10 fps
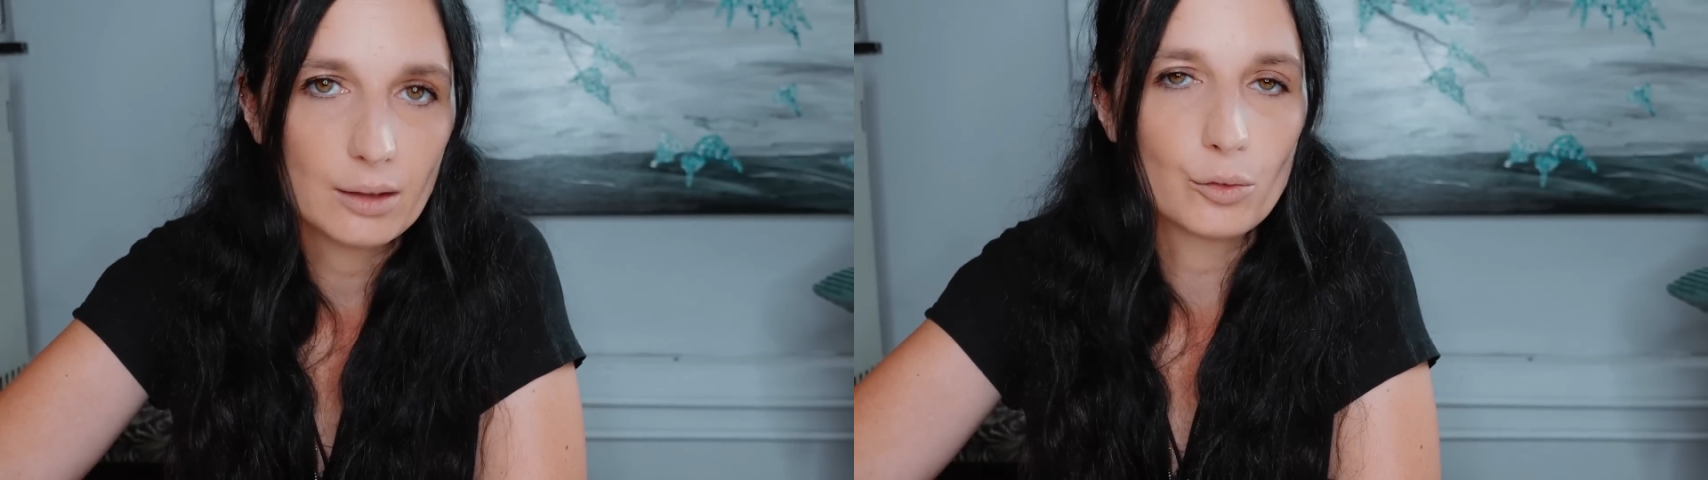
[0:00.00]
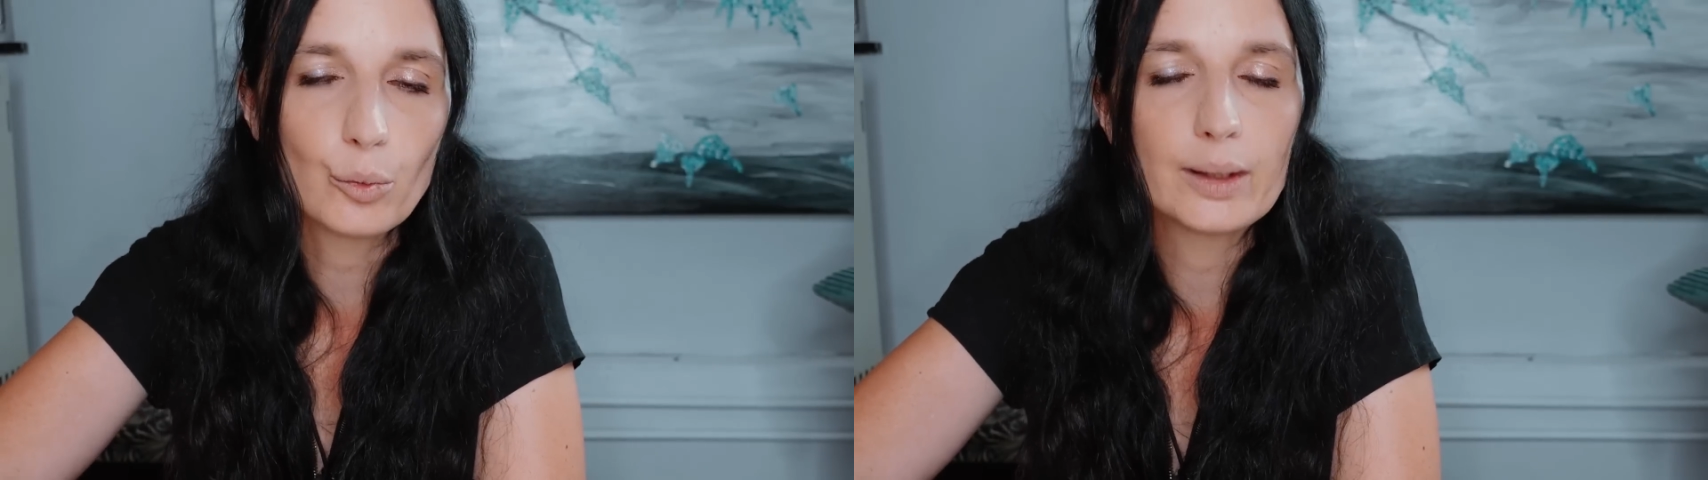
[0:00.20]

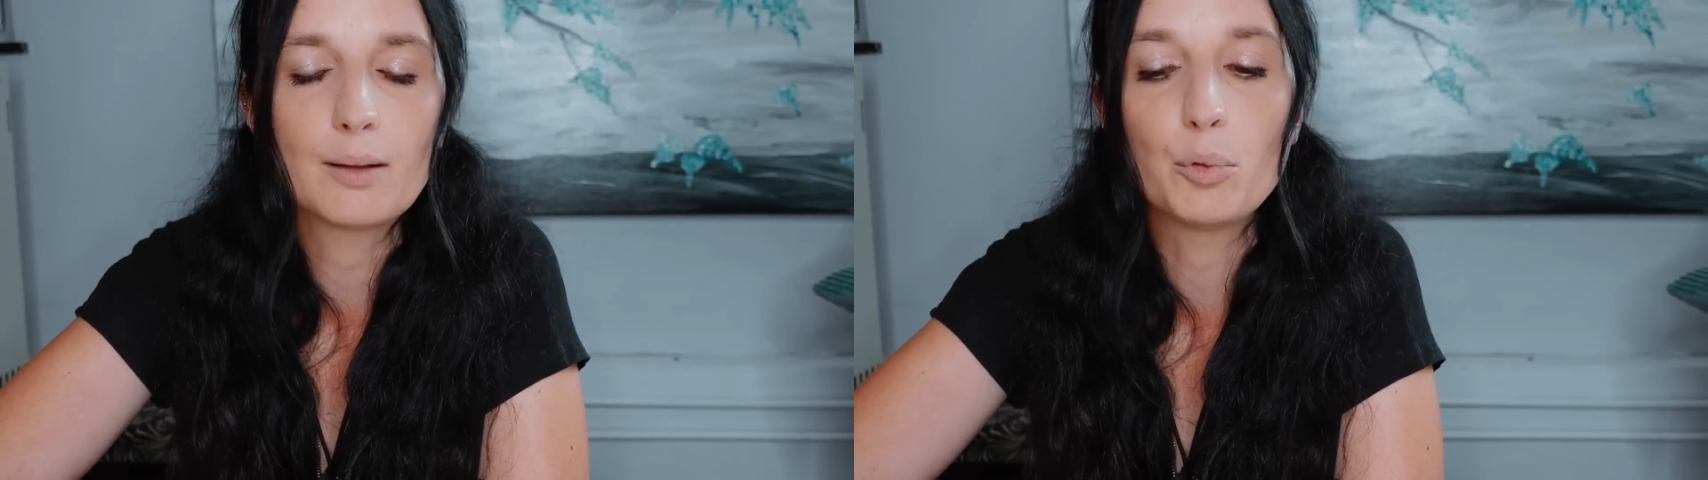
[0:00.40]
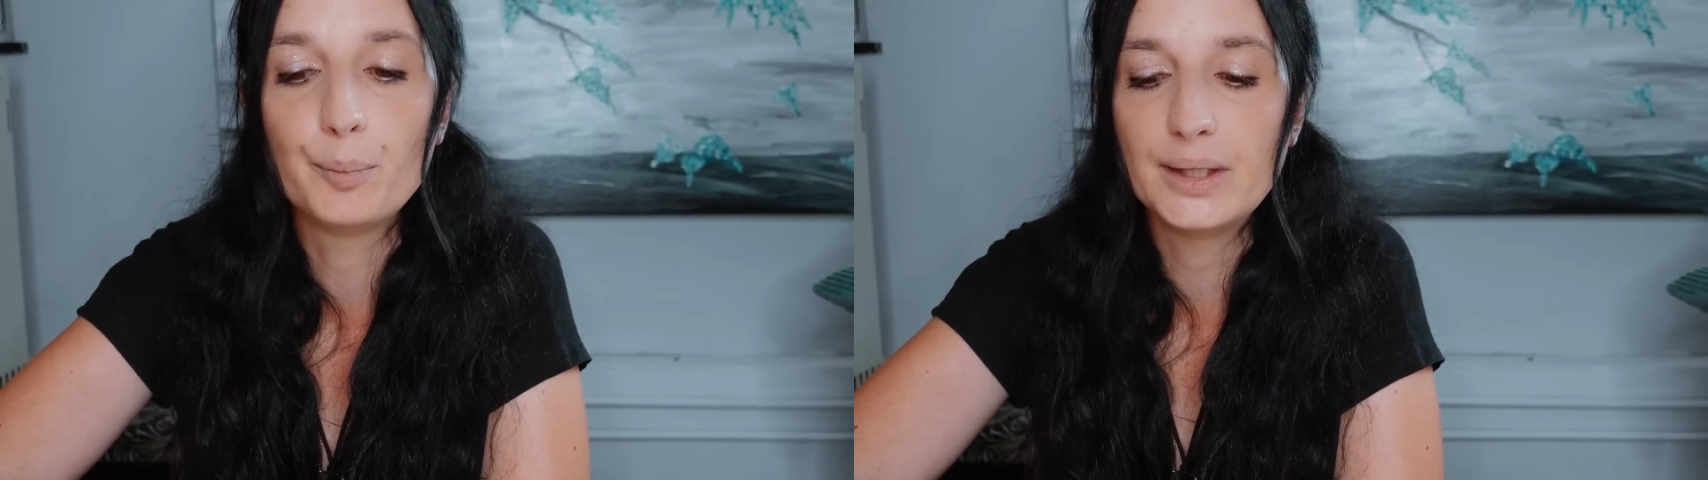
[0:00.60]
l'endroit est
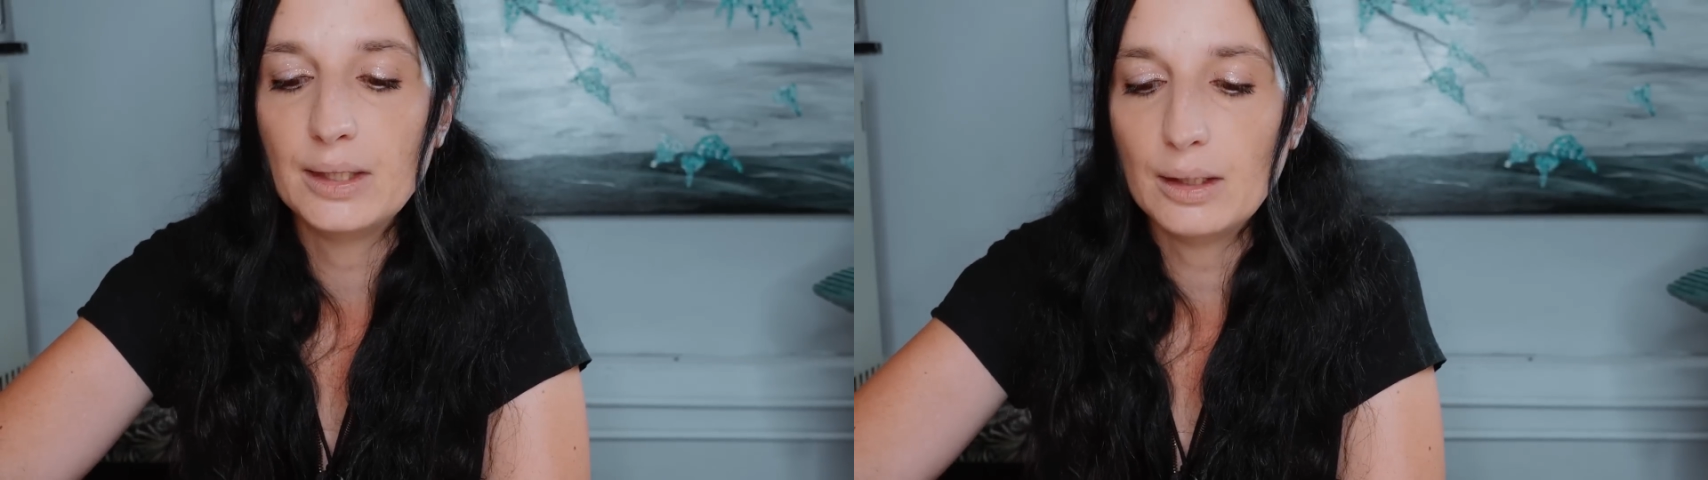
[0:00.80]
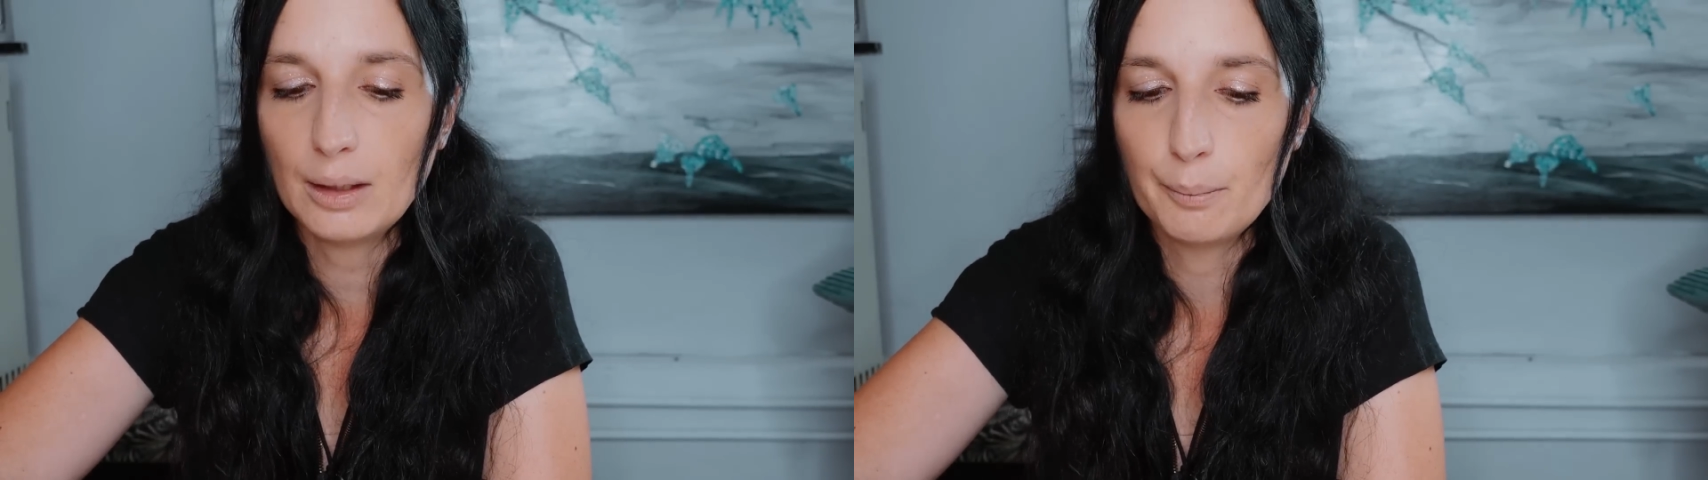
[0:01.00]
un peu petit,